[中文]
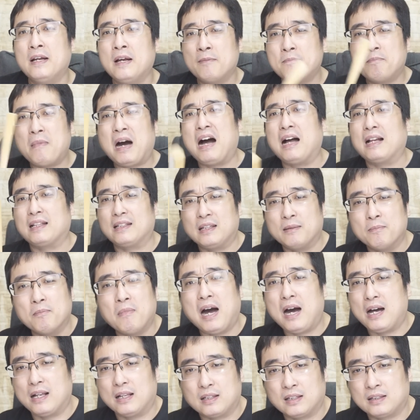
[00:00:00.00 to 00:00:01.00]
骂你
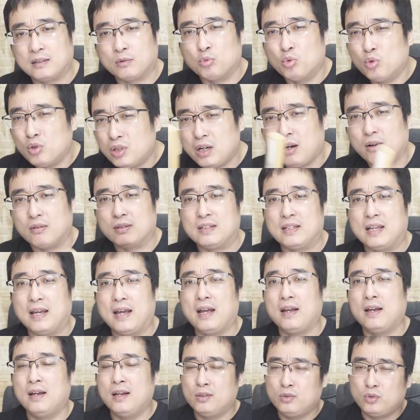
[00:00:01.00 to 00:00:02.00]
骂了多少年？